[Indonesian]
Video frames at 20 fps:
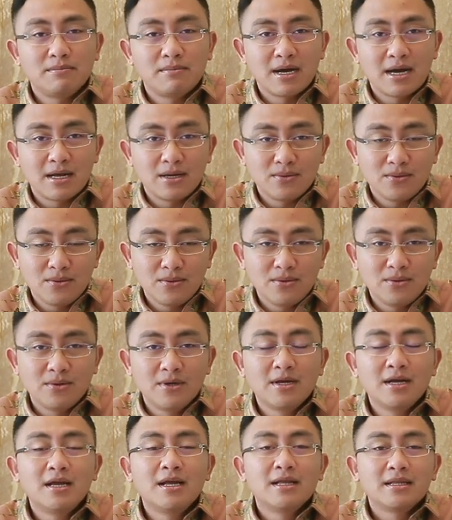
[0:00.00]
baru
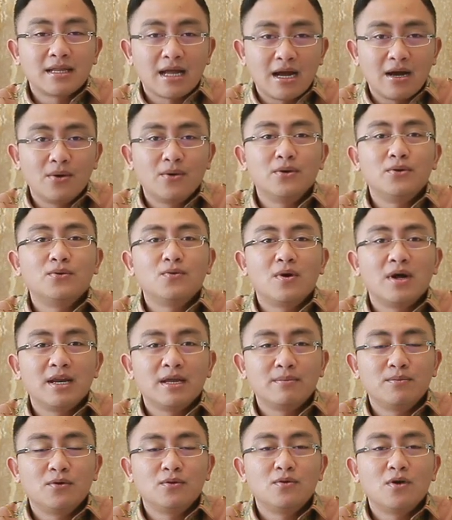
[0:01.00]
tahun
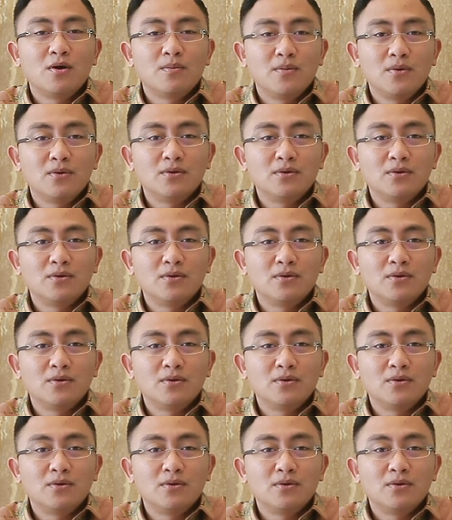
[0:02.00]
2021.